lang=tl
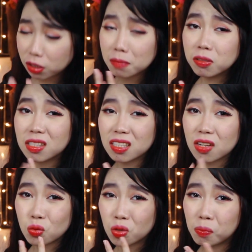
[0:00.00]
Masarap siya sa
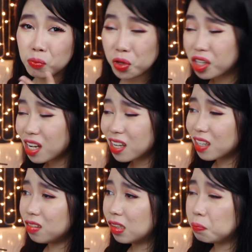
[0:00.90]
unang mila,
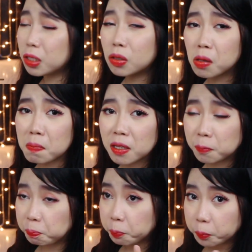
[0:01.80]
ganyan. Pero kapag
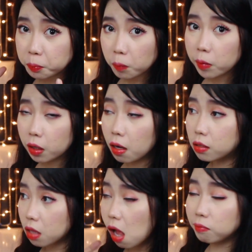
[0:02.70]

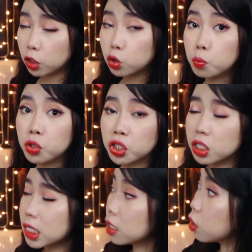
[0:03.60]
na mo na
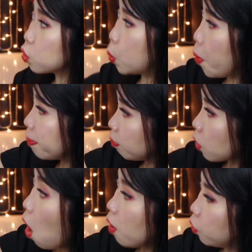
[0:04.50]
siya na nanatsu,
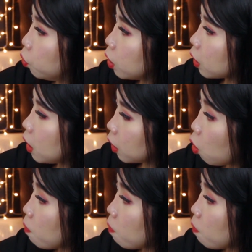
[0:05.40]
doon na talaga